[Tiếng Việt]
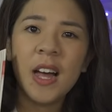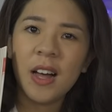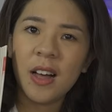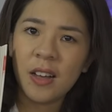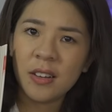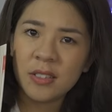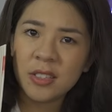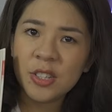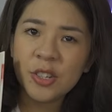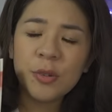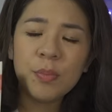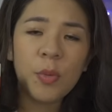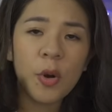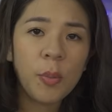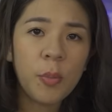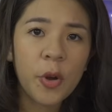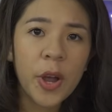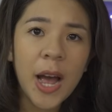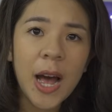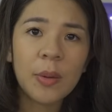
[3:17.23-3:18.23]
uh, trước
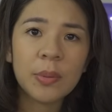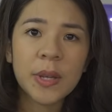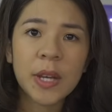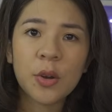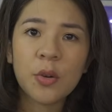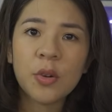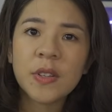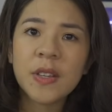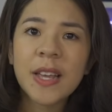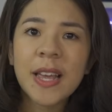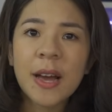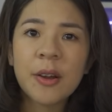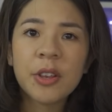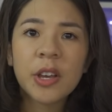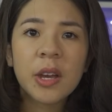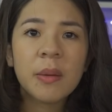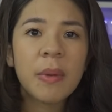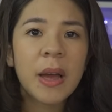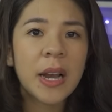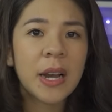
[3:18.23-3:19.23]
mỗi buổi học thầy cô sẽ giao
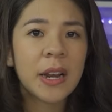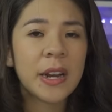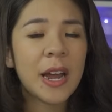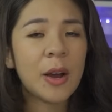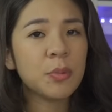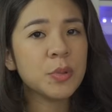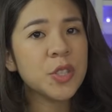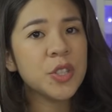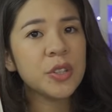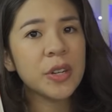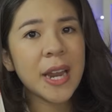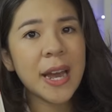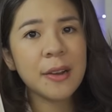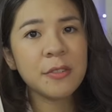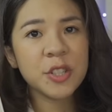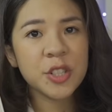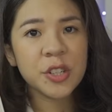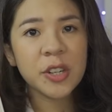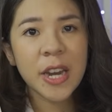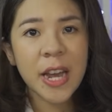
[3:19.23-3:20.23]
cho các bạn là đọc chương
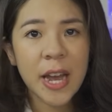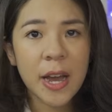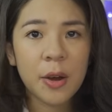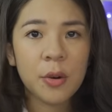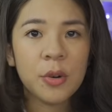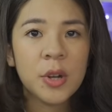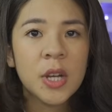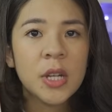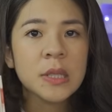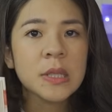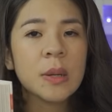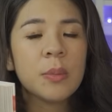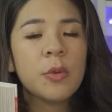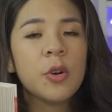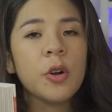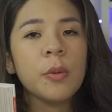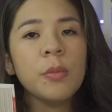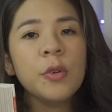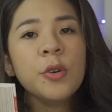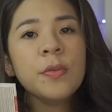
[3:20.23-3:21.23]
nào chương nào Xong
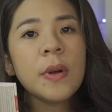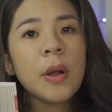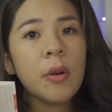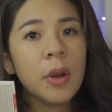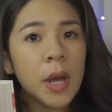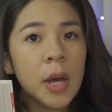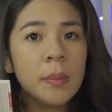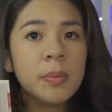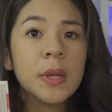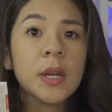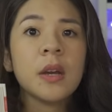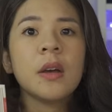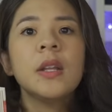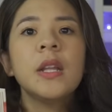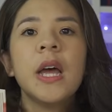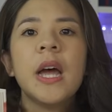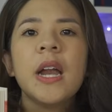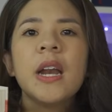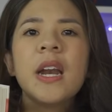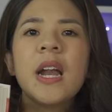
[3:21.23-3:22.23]
rồi bước vào lớp thì có
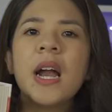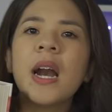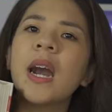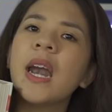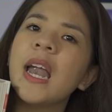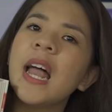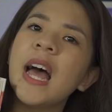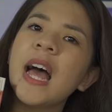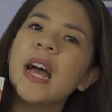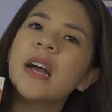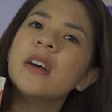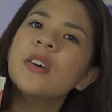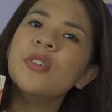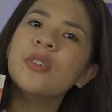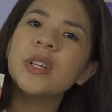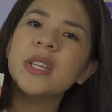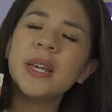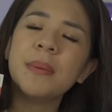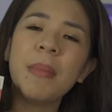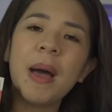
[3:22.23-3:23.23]
thể rằng là
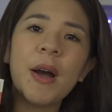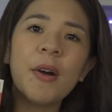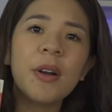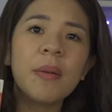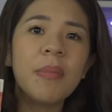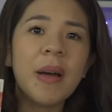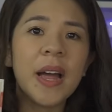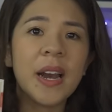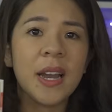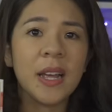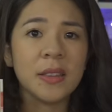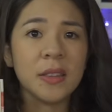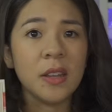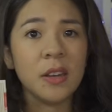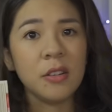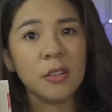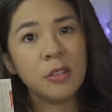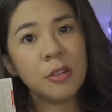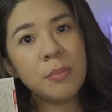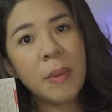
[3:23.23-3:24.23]
người thì bảo các bạn là
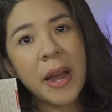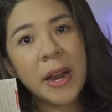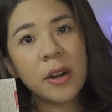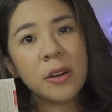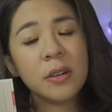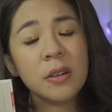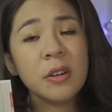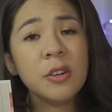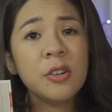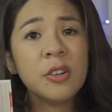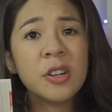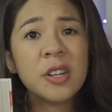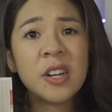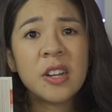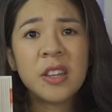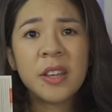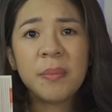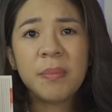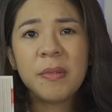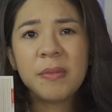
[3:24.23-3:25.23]
tự bằng đưa
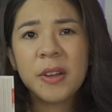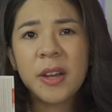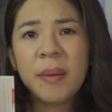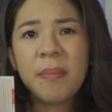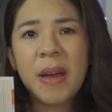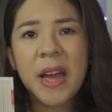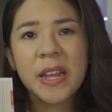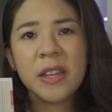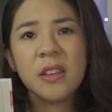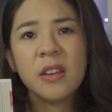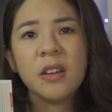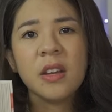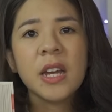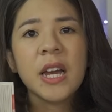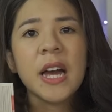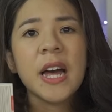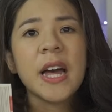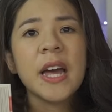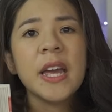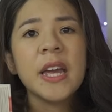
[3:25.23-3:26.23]
ra cho các bạn những
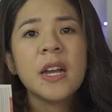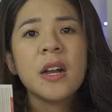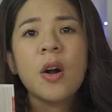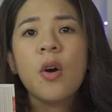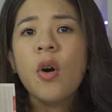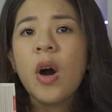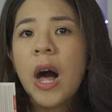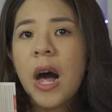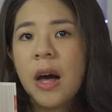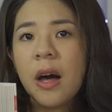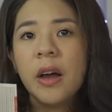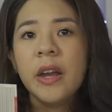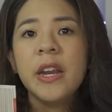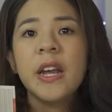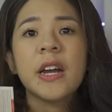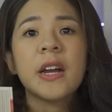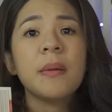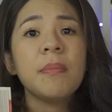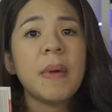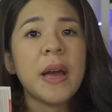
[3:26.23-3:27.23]
cái câu hỏi khỏi
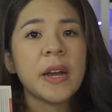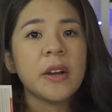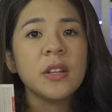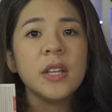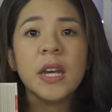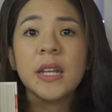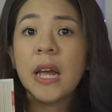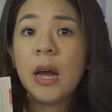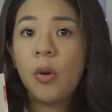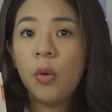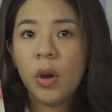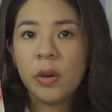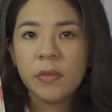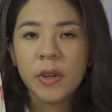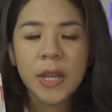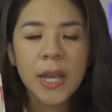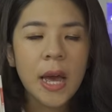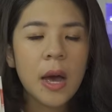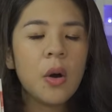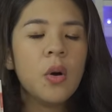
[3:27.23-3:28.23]
để các bạn có thể thảo luận
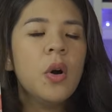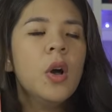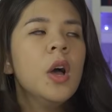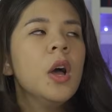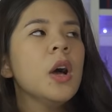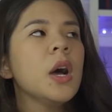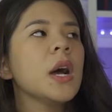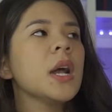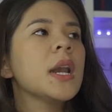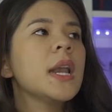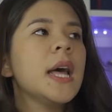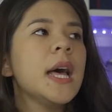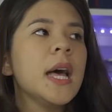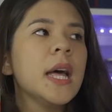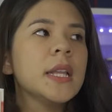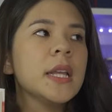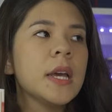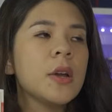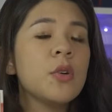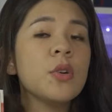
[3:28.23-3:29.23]
với nhau hoặc
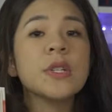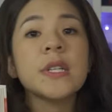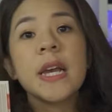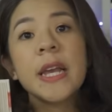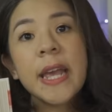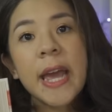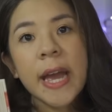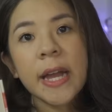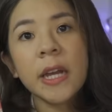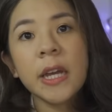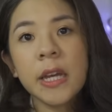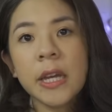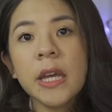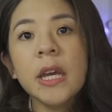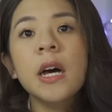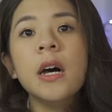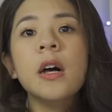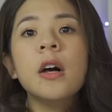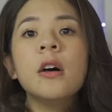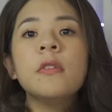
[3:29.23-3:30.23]
là thầy cô sẽ giảng
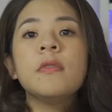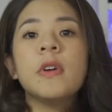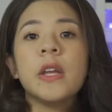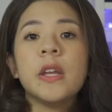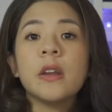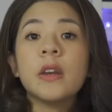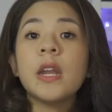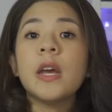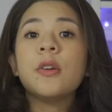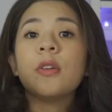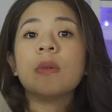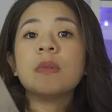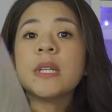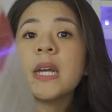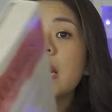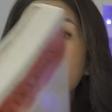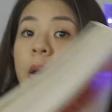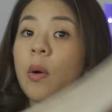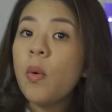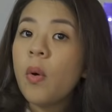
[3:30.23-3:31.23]
kỹ hơn về những điều trong
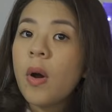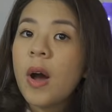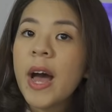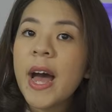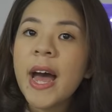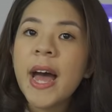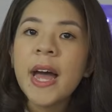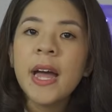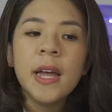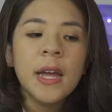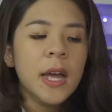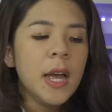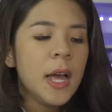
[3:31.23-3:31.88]
sách giáo khoa